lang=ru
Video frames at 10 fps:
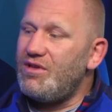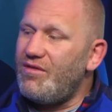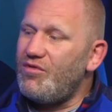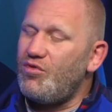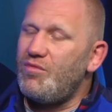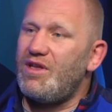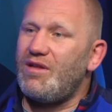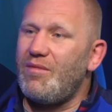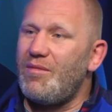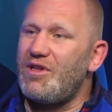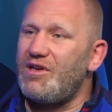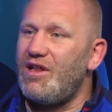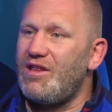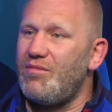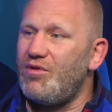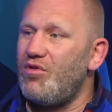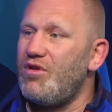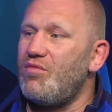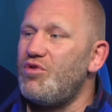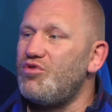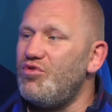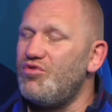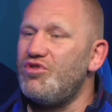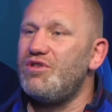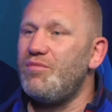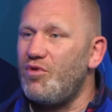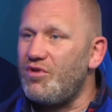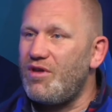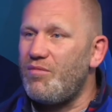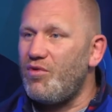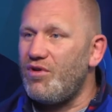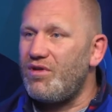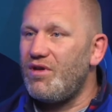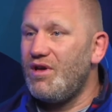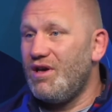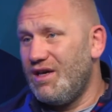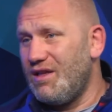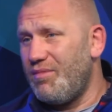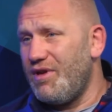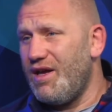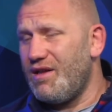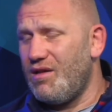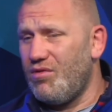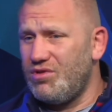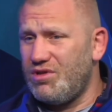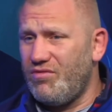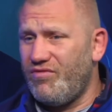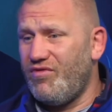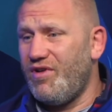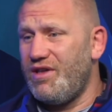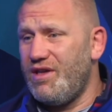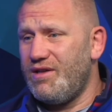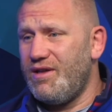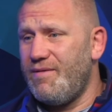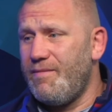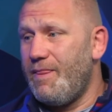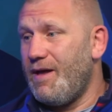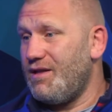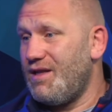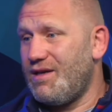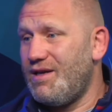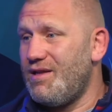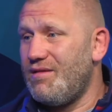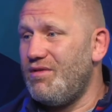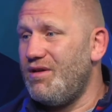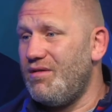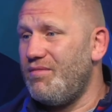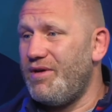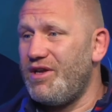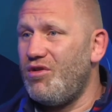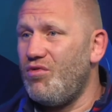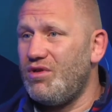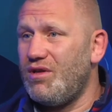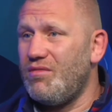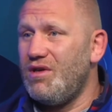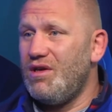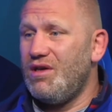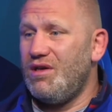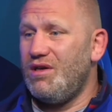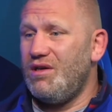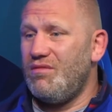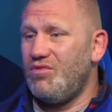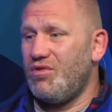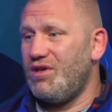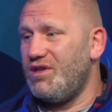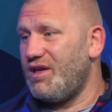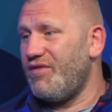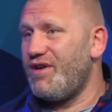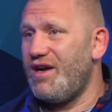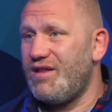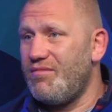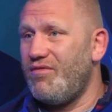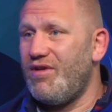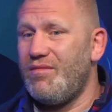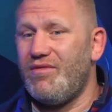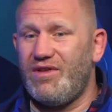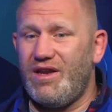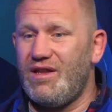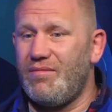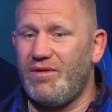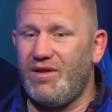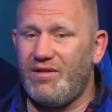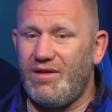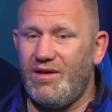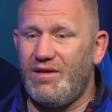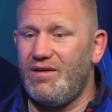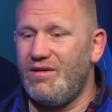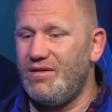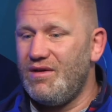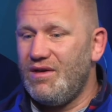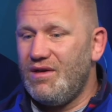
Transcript: вот недавно он у меня там на мастер-классе был, сегодня смотришь, у него уже чемпионский пояс. Это приятно очень, вдвойне, да. А так ездим и по регионам, и много и на Кавказе бываем, и в средней полосе, и